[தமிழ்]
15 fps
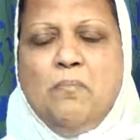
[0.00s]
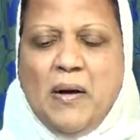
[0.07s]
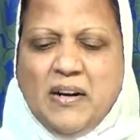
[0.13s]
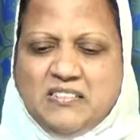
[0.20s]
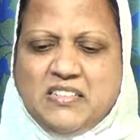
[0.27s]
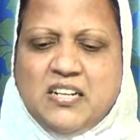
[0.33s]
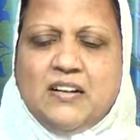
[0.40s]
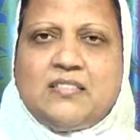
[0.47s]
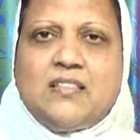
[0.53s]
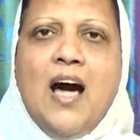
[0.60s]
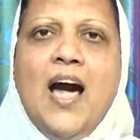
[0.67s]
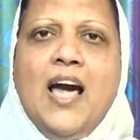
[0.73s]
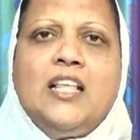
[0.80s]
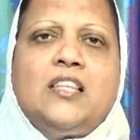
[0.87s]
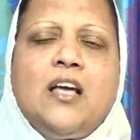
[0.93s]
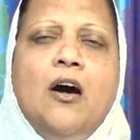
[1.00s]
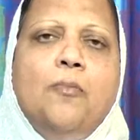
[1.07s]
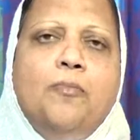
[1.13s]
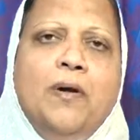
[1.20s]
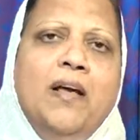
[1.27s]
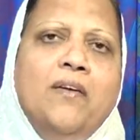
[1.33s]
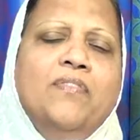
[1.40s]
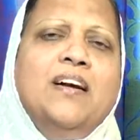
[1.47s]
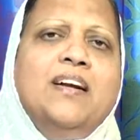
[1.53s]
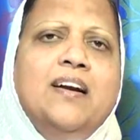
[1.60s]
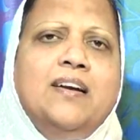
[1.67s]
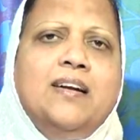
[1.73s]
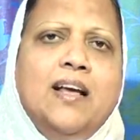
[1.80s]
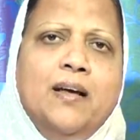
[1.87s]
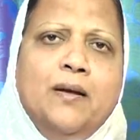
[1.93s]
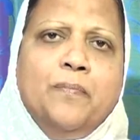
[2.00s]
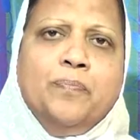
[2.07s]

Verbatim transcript: பெற்ற தாய் தகப்பனை விட்டுட்டு